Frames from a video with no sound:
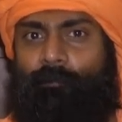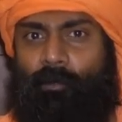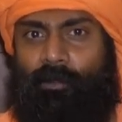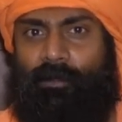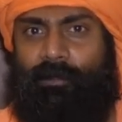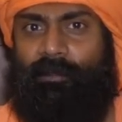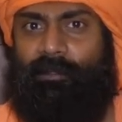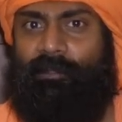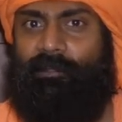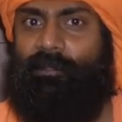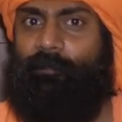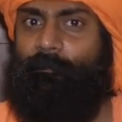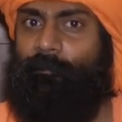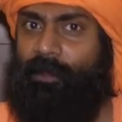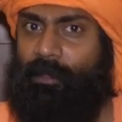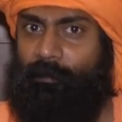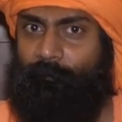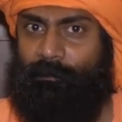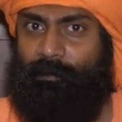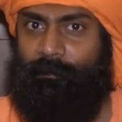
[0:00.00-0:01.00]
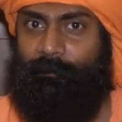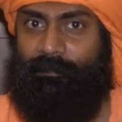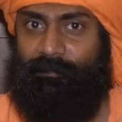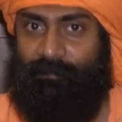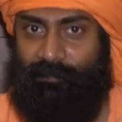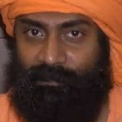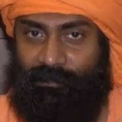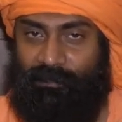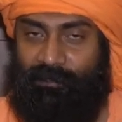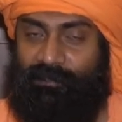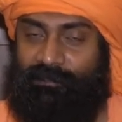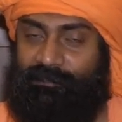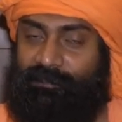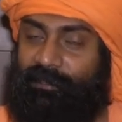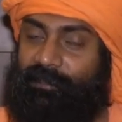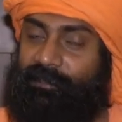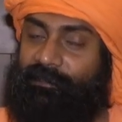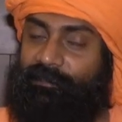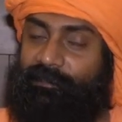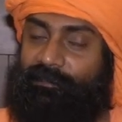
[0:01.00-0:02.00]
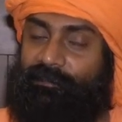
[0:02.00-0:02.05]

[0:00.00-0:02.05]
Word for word: बोल रहे हैं कि हम राम के मंदिर के लिए जगह